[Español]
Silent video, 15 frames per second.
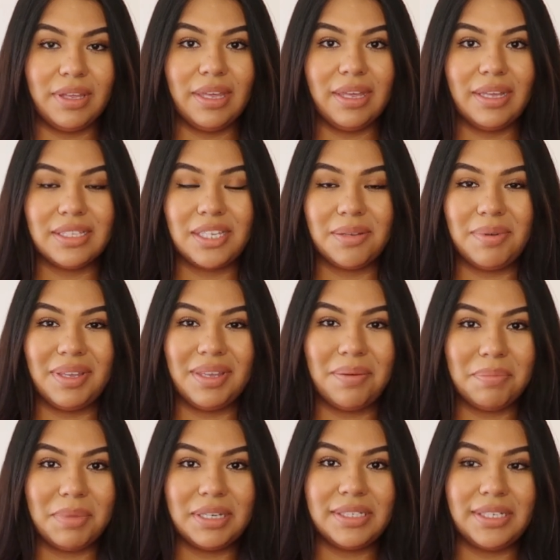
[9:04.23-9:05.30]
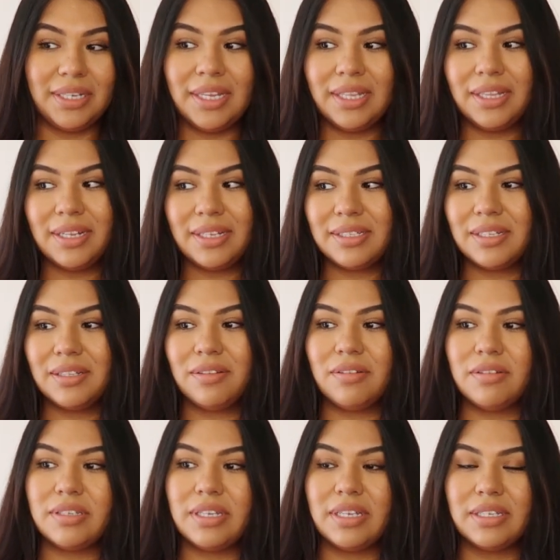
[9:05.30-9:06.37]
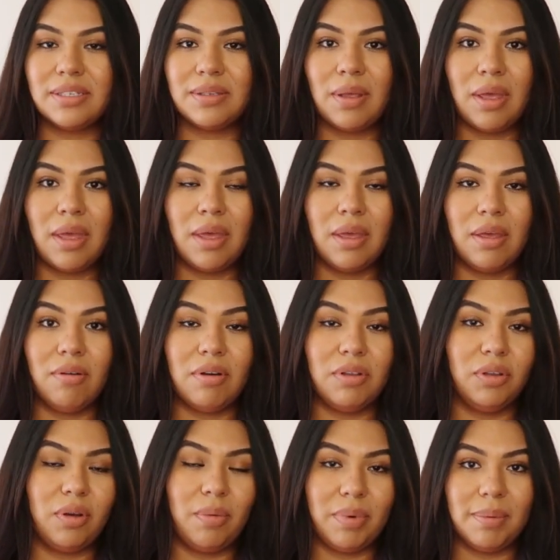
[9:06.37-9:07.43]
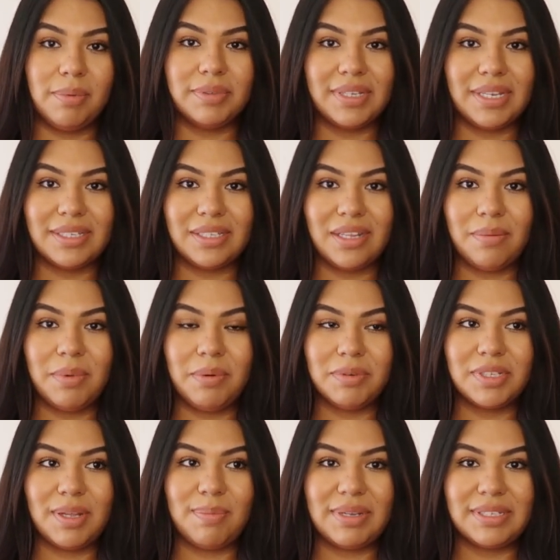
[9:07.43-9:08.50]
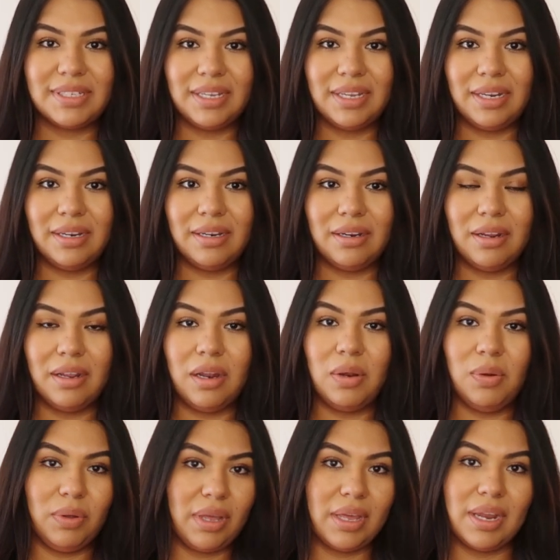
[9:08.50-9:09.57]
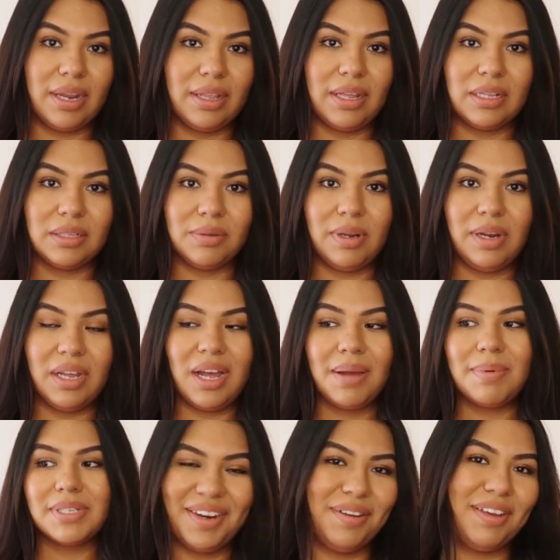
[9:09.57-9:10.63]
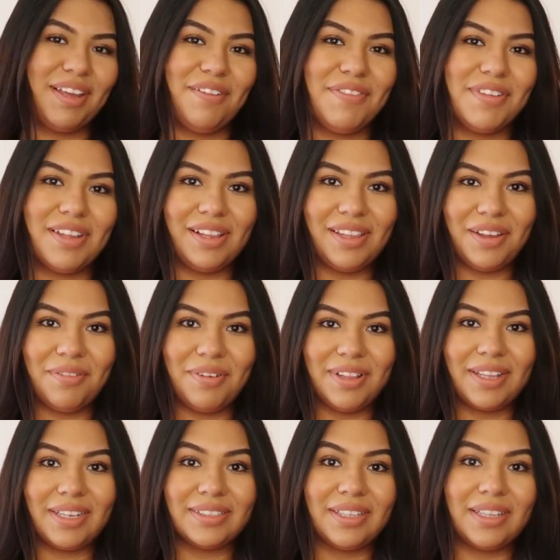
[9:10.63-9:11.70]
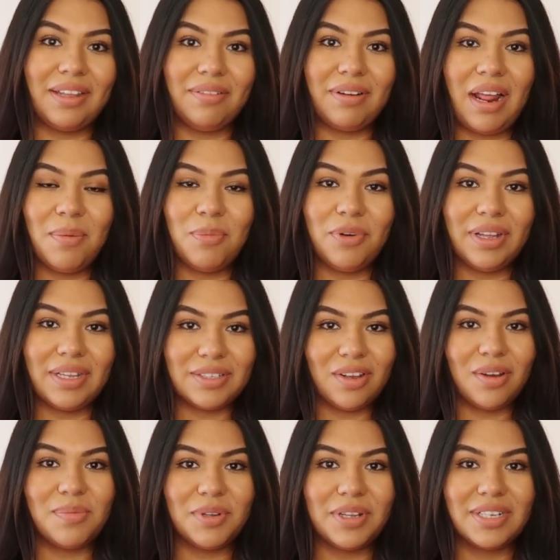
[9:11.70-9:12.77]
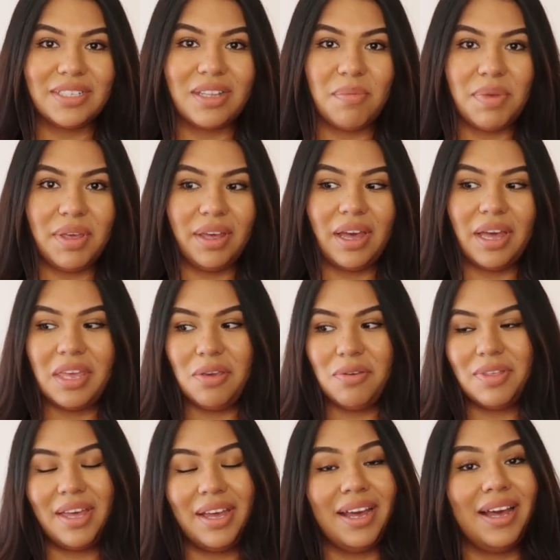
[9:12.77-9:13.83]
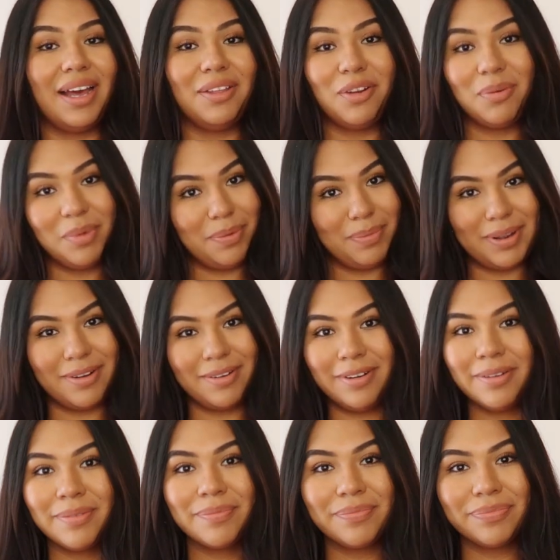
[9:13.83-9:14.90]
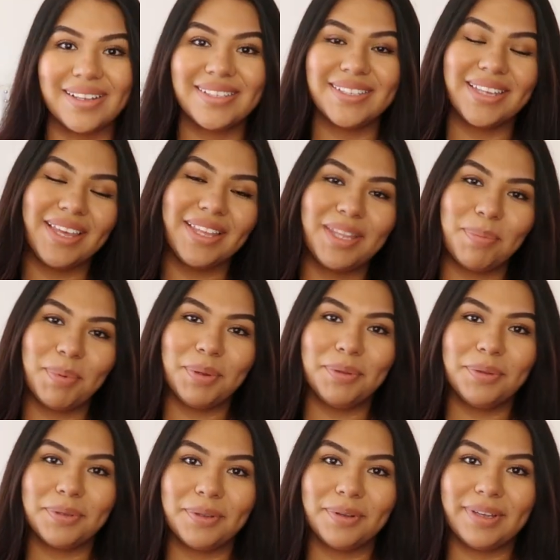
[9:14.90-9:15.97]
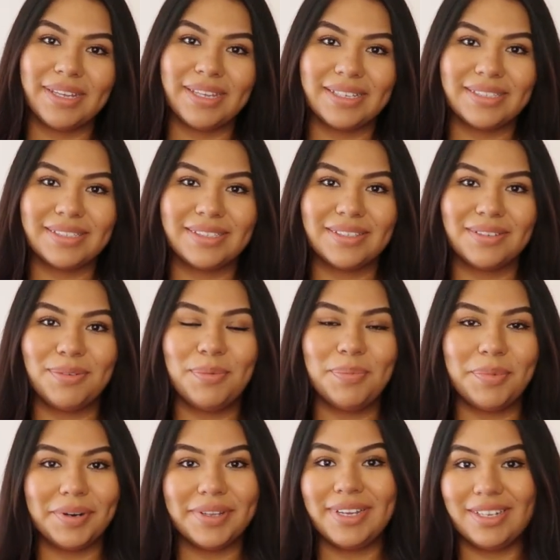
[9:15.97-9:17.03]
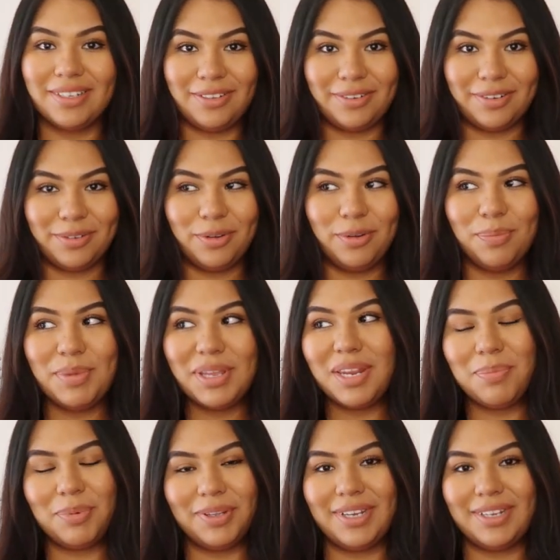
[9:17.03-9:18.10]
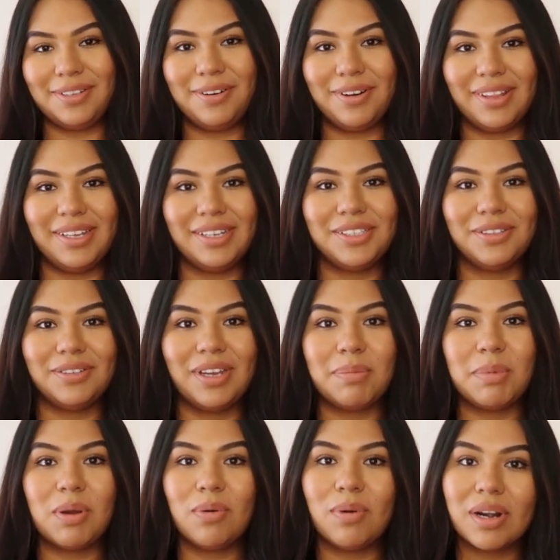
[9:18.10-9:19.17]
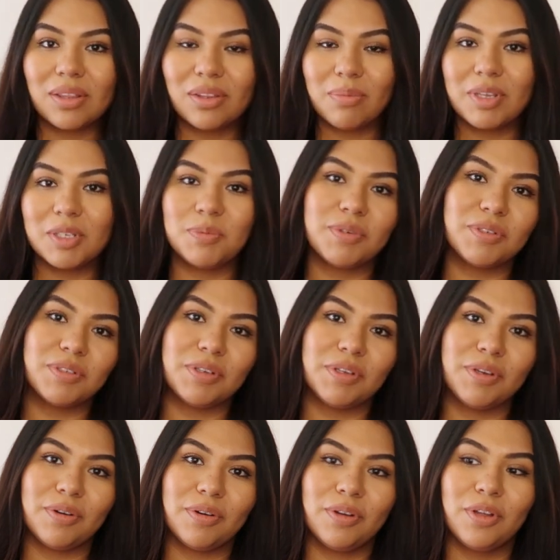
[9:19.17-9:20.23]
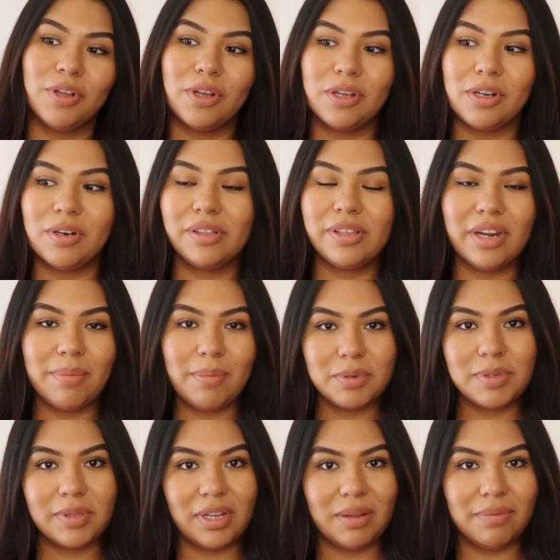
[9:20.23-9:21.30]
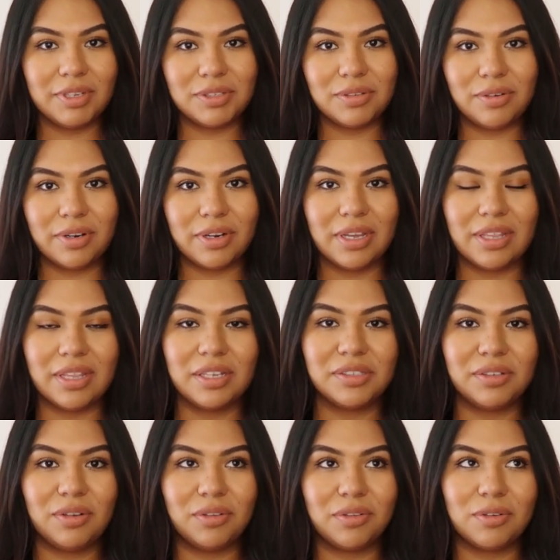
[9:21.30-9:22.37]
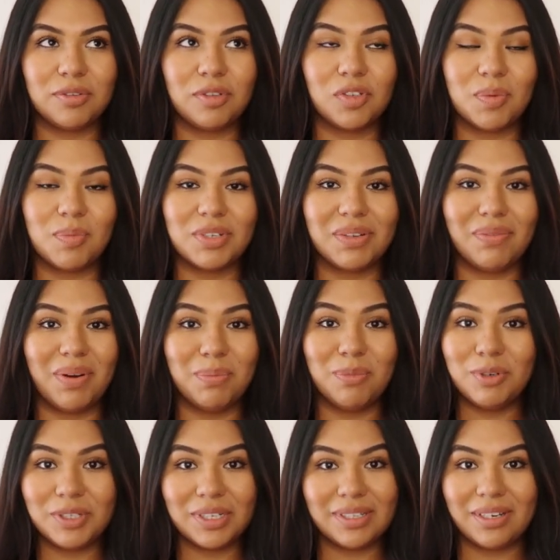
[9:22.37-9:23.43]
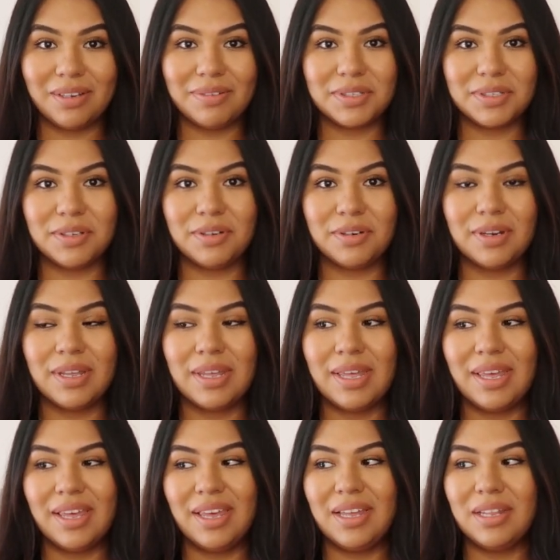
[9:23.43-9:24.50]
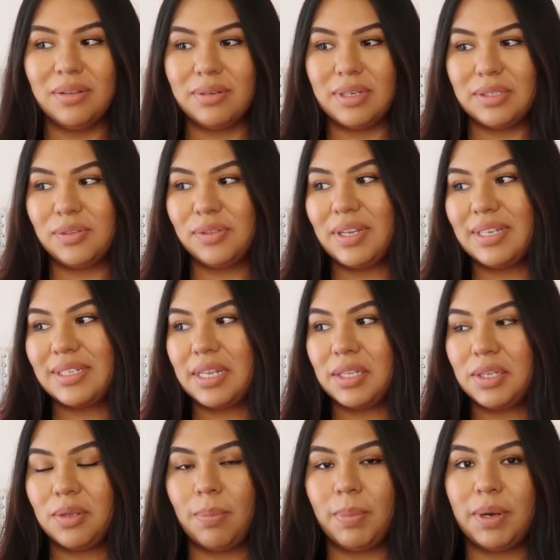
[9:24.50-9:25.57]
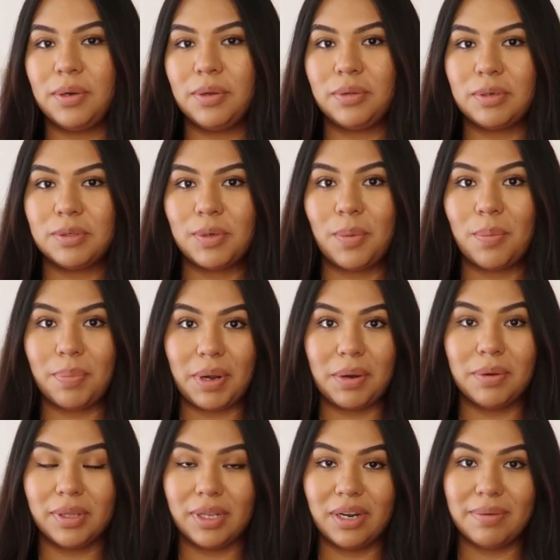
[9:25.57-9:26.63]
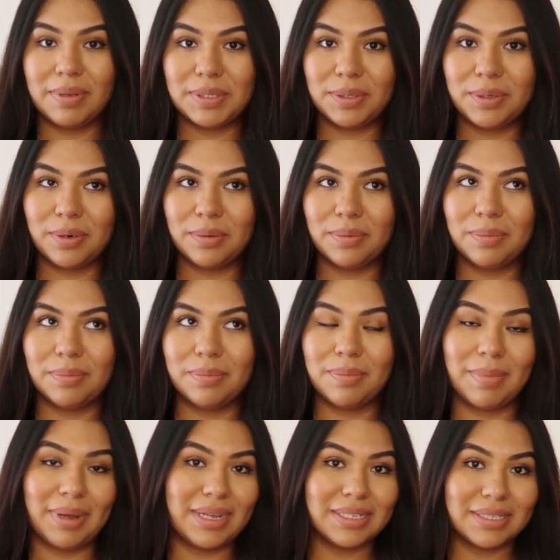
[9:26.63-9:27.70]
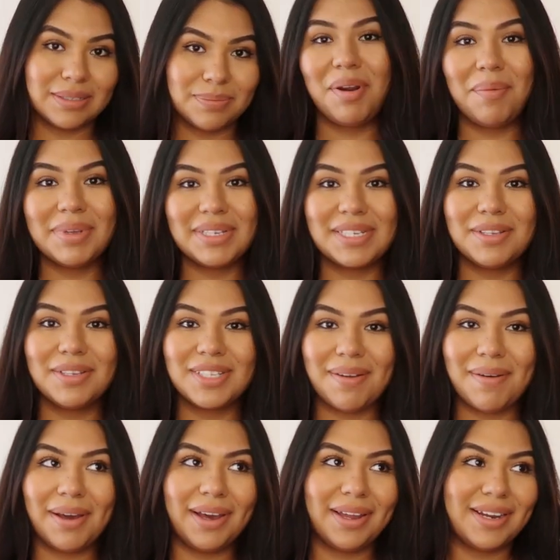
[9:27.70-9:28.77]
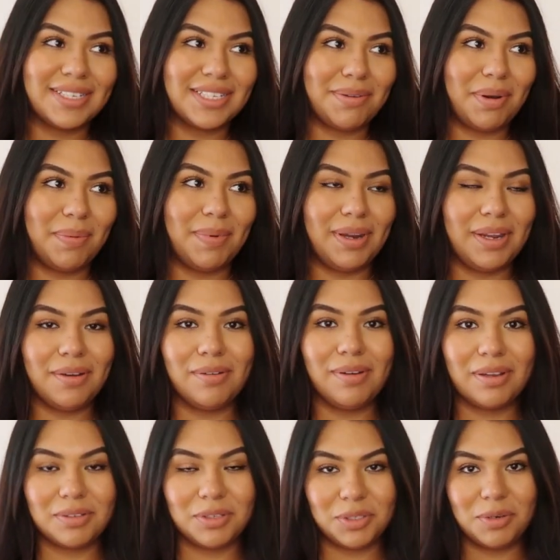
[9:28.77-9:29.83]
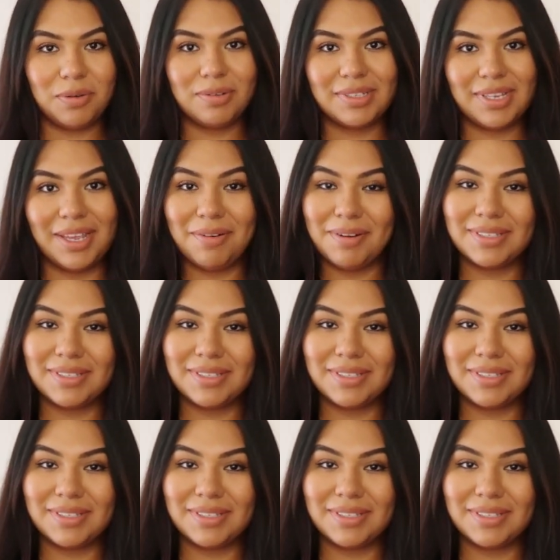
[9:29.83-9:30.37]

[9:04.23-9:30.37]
king se veían bien chiquitas, entonces cuando compramos esta me gusta más el look que le da a toda la cama. Creo que al final de cuentas tener almohadas cómodas también ayudan a dormir mejor. El Siguiente producto es un proyector, un mini proyector de hecho. En mi cuarto mi esposo y yo no tenemos un televisor y de hecho nosotros no somos de ver mucha televisión, entonces no tiene sentido para nosotros comprar un televisor más. Pero a veces nos daban ganas de ver películas o shows en